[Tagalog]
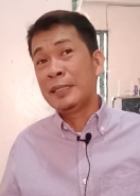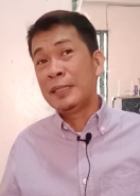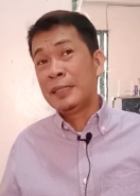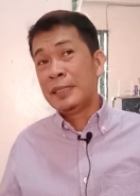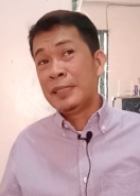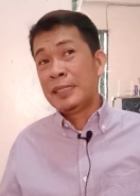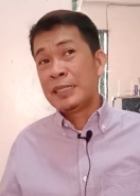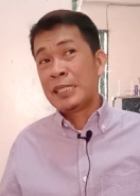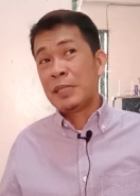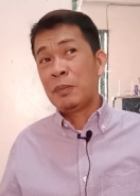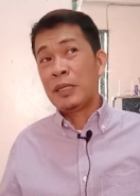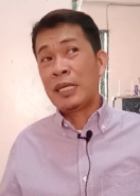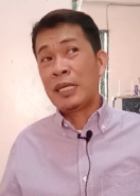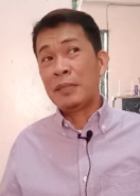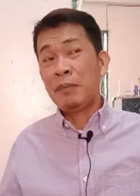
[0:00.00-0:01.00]
ka,
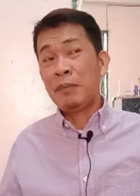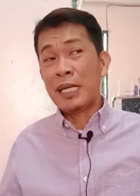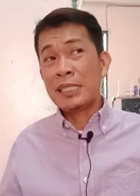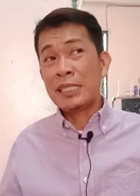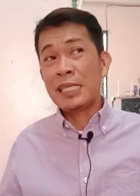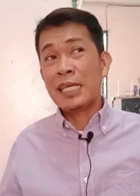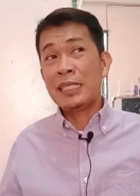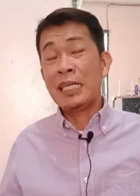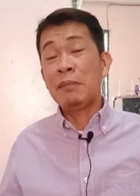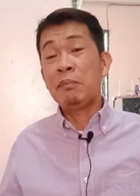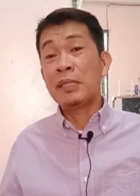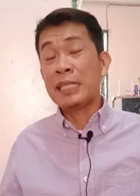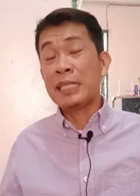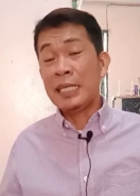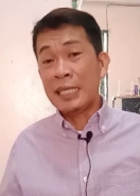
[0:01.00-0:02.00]
sapagkat para sa
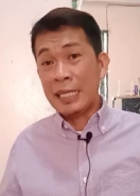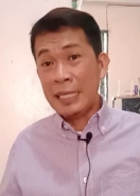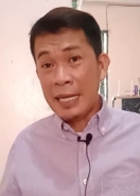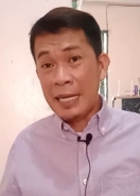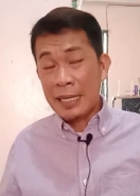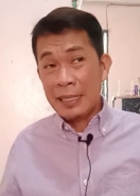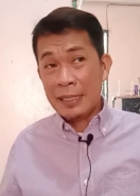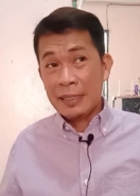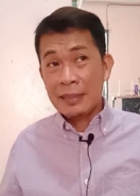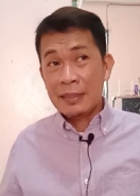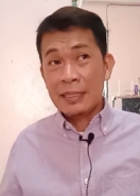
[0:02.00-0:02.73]
kanila, patay ka na.